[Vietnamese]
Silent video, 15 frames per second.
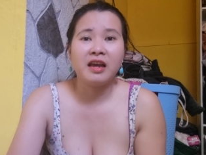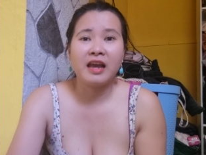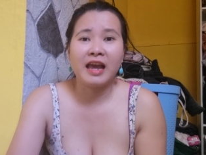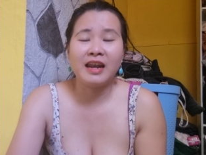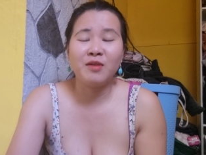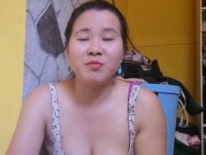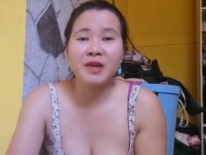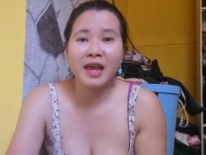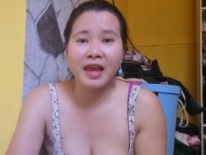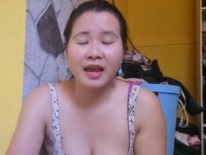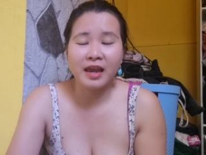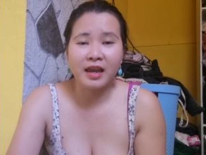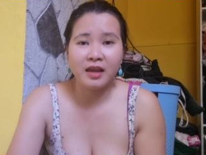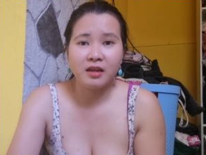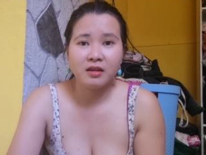anh không nghe
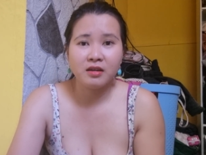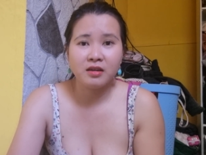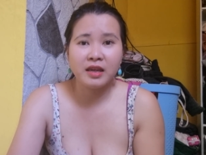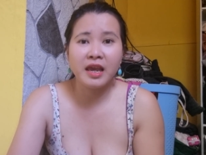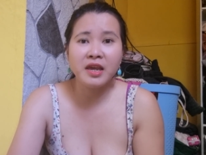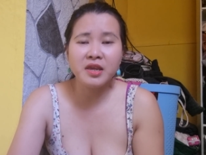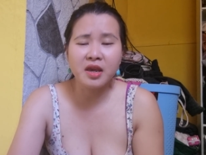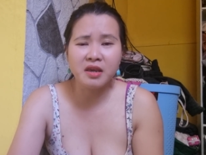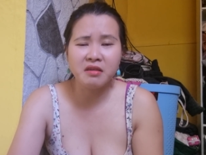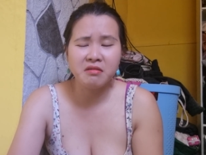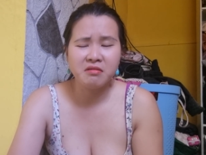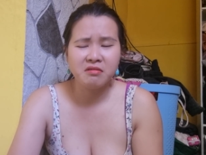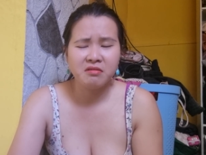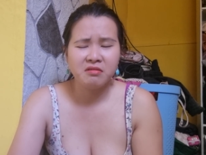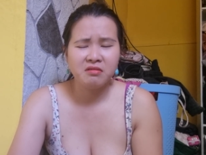hả nghe gì
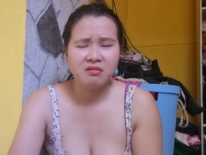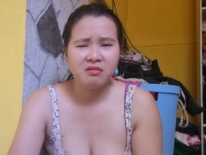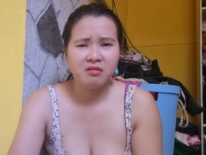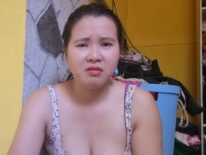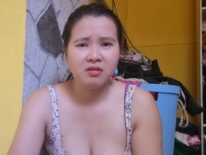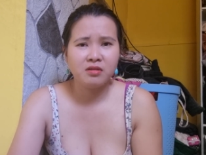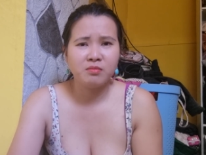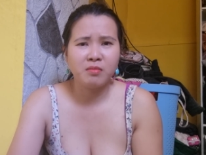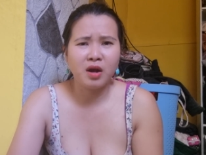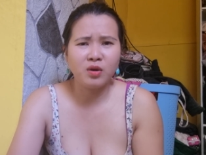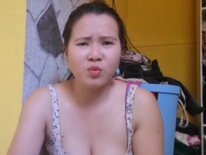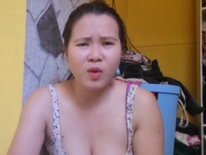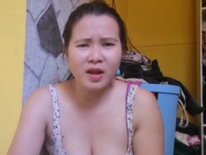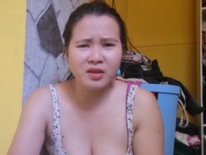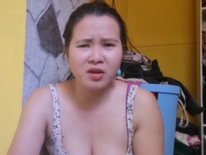mệt
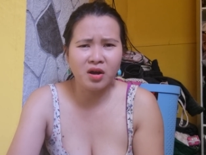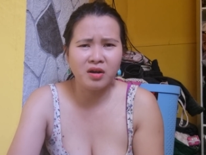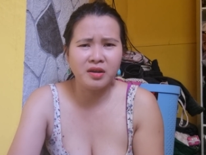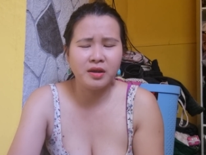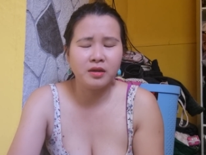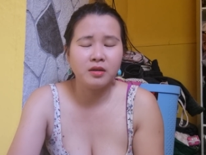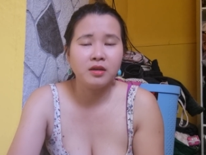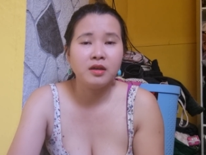quá trời à